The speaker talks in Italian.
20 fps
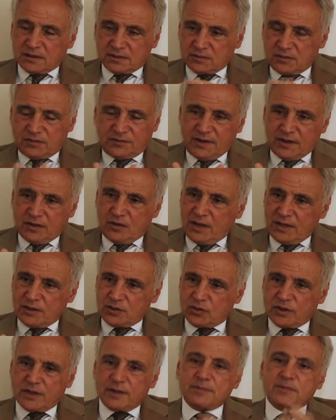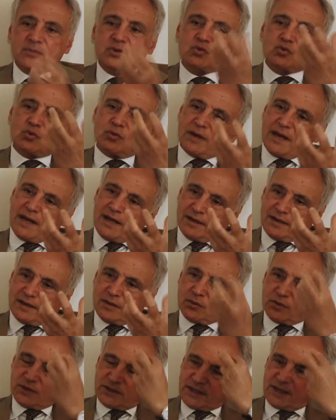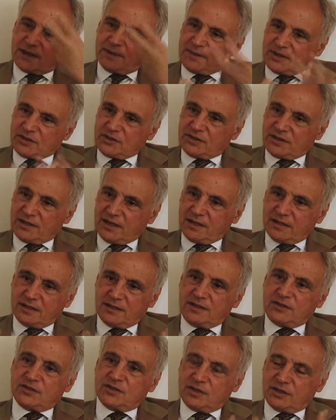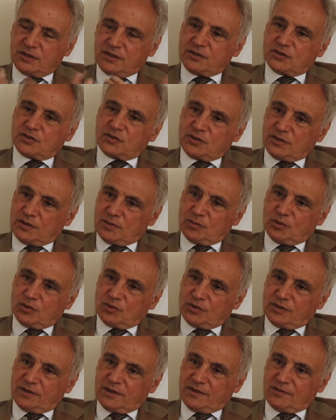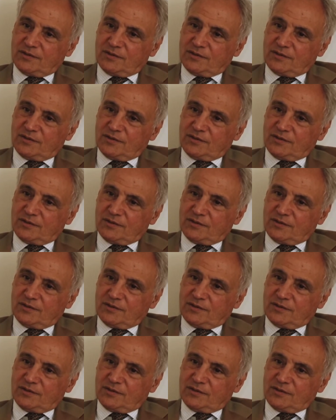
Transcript: non fanno altro che misurare questa capacità di inserirsi nel mondo del